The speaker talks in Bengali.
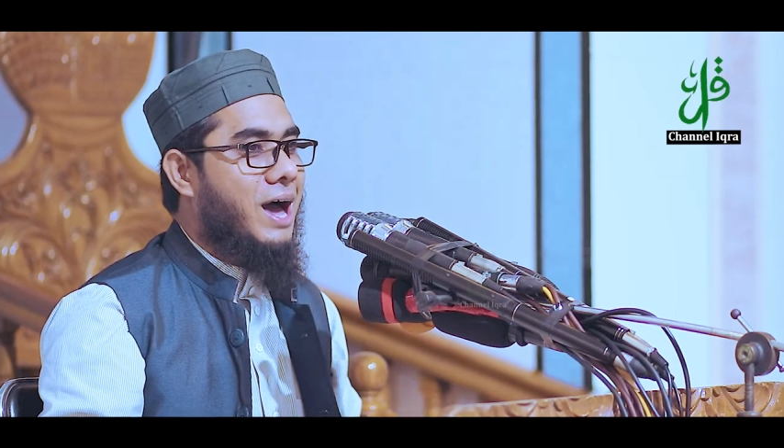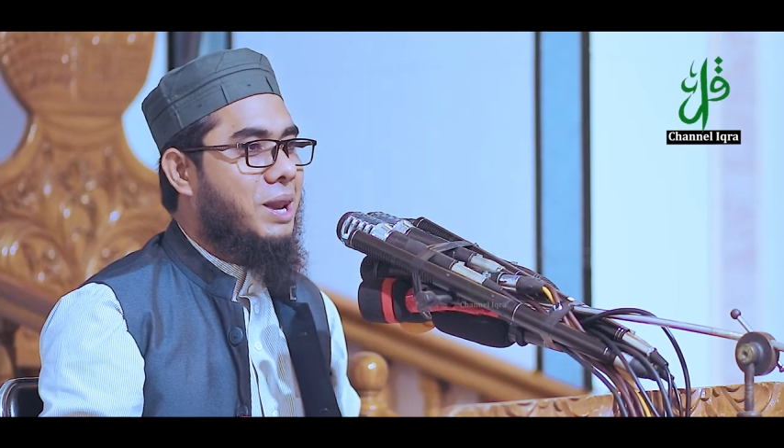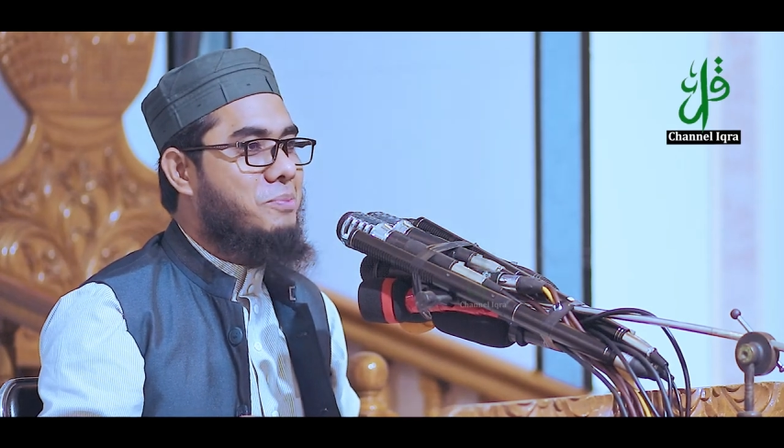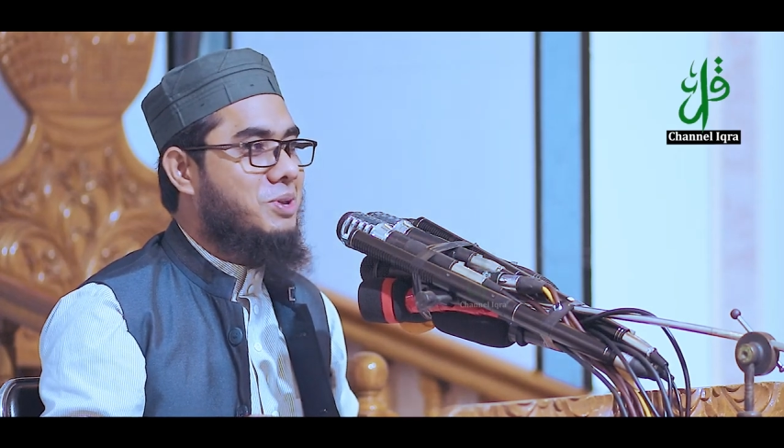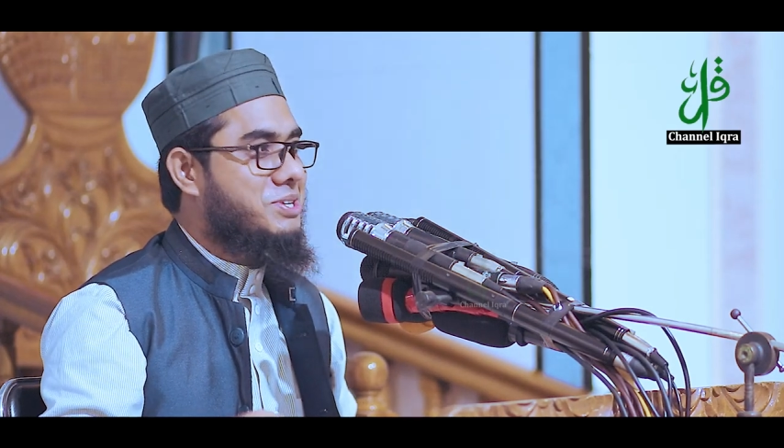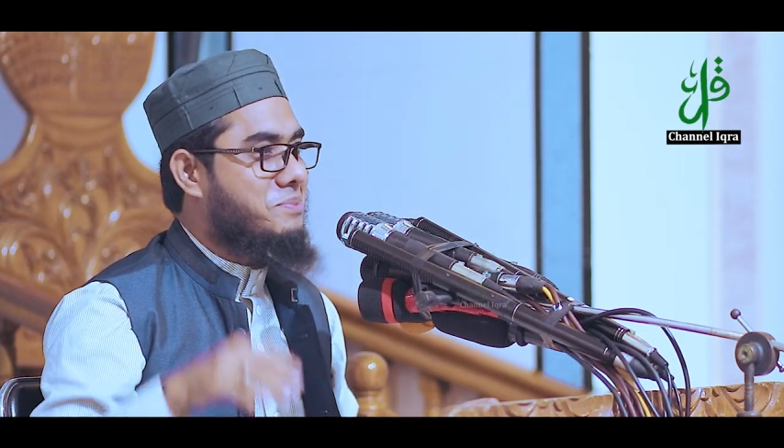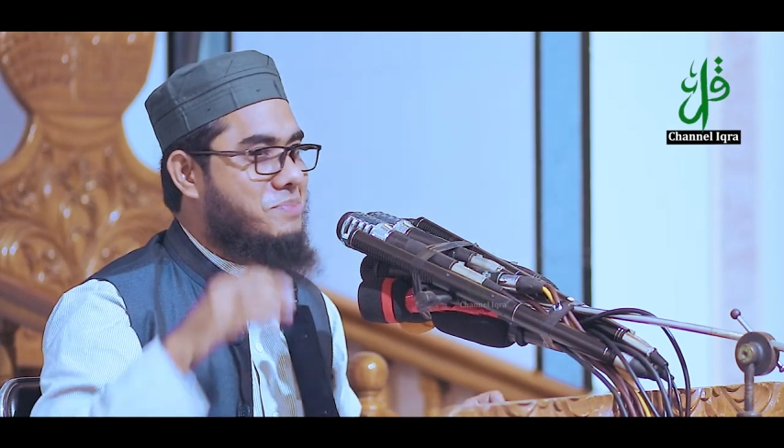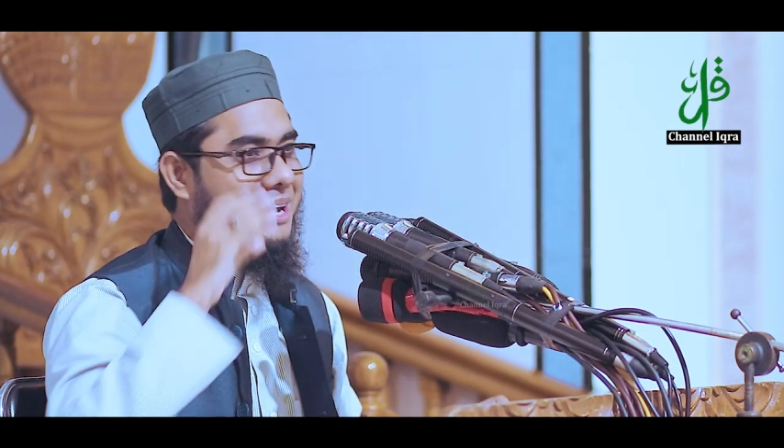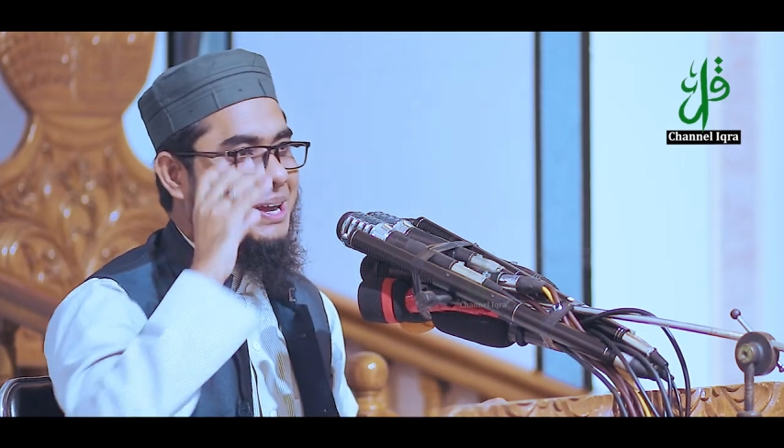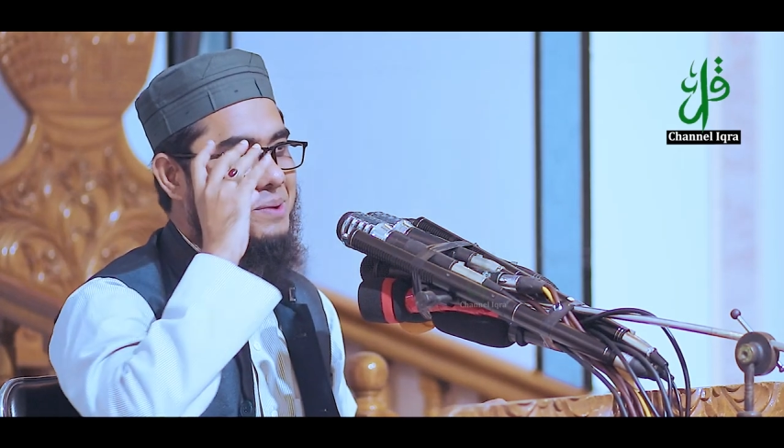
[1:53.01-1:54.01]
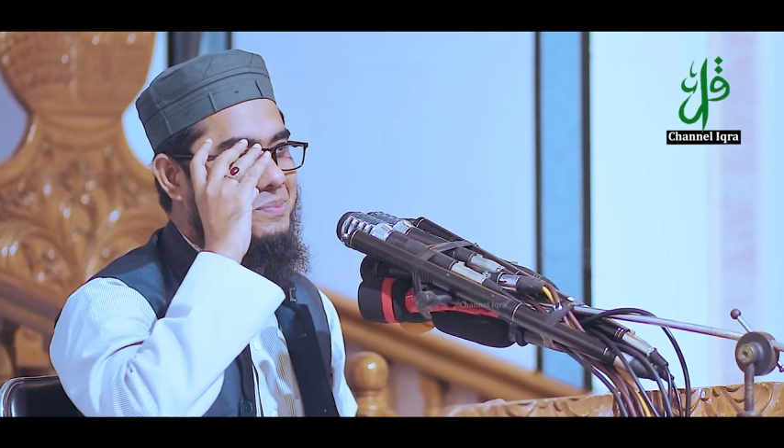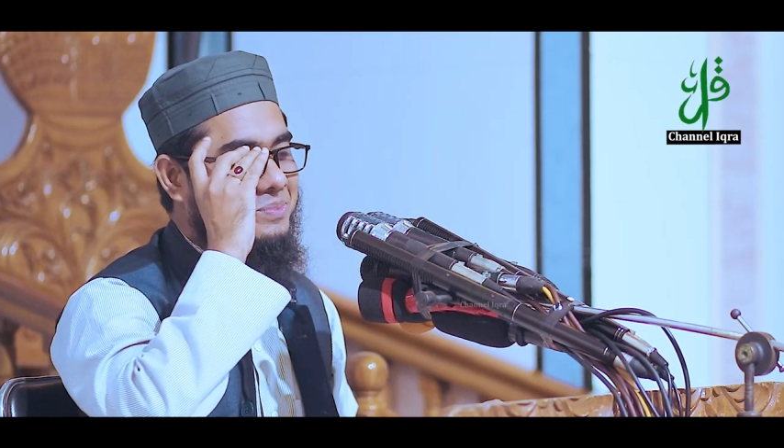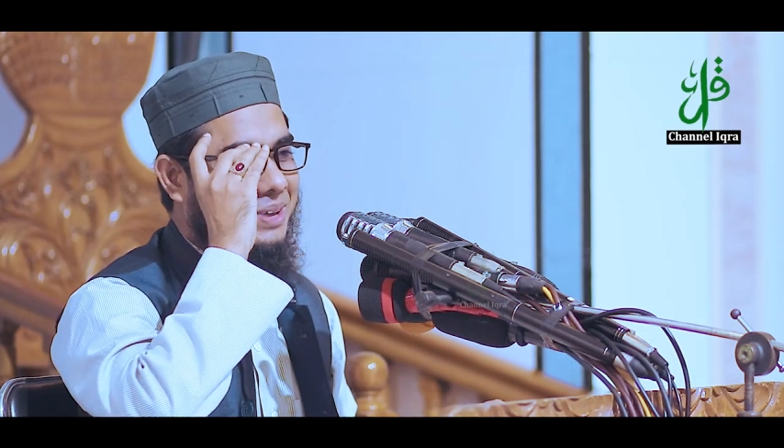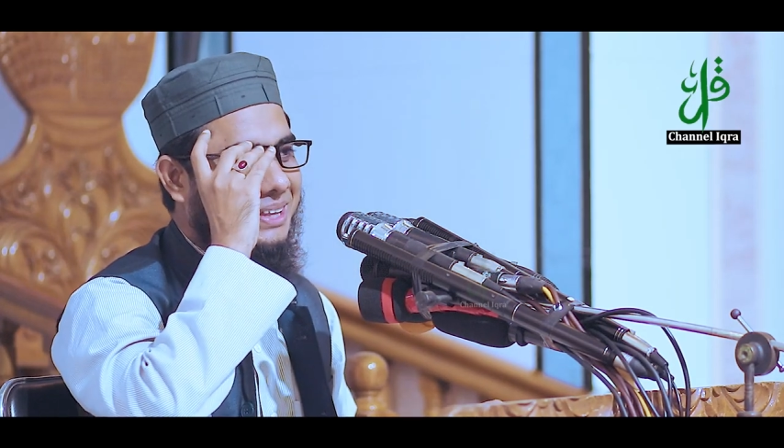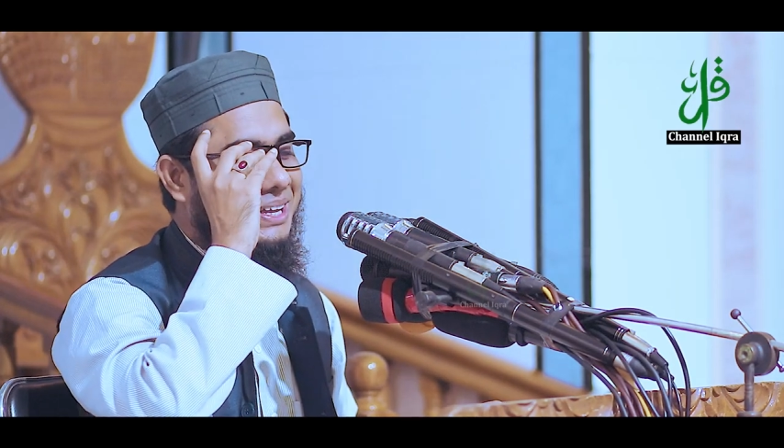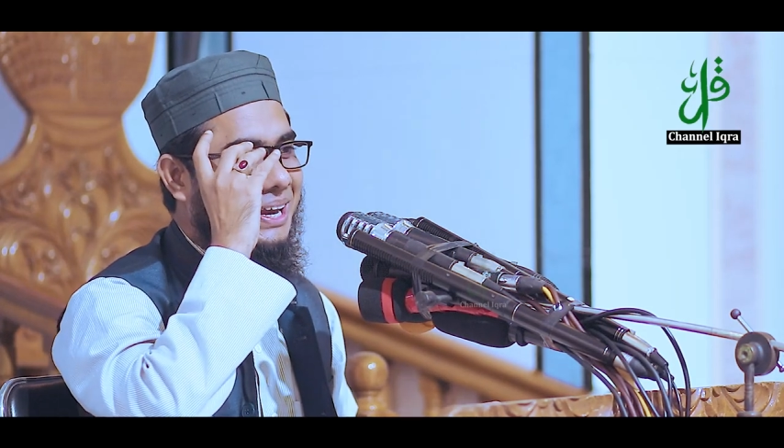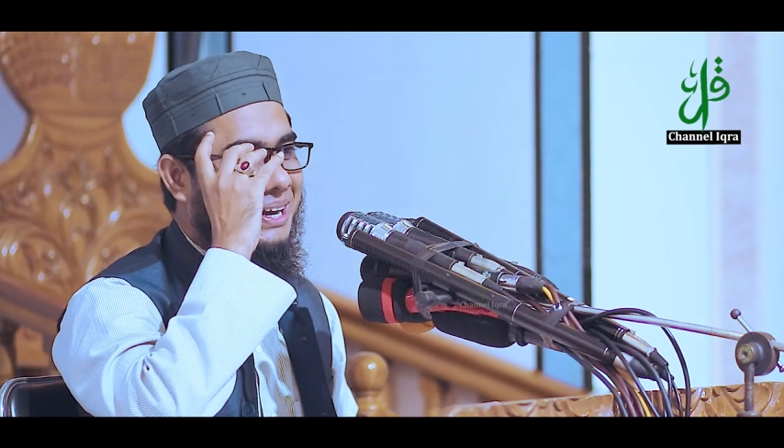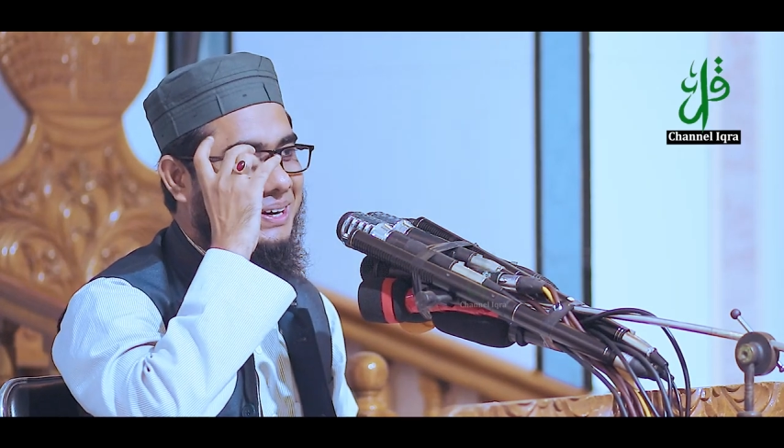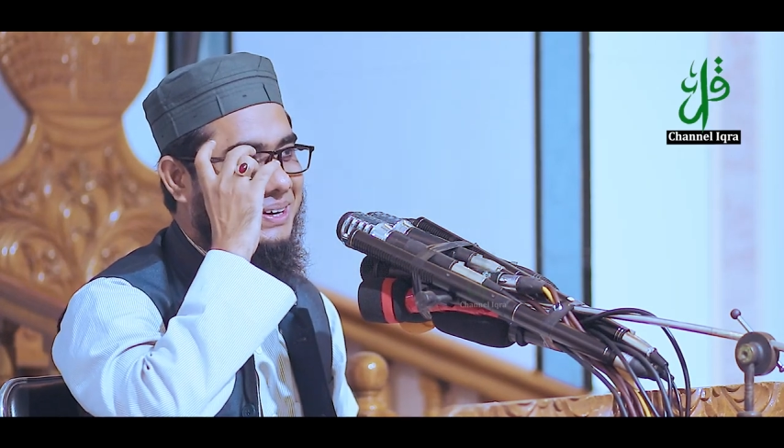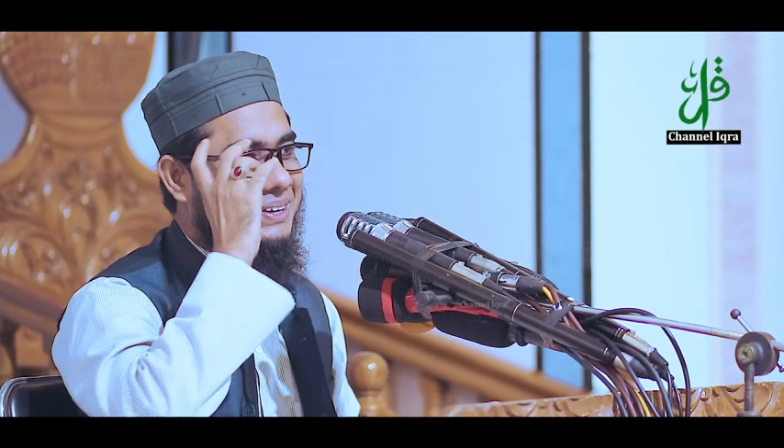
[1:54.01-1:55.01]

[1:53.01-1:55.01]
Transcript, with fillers: আল্লাহ বলছেন মারিয়ামকে দিলেন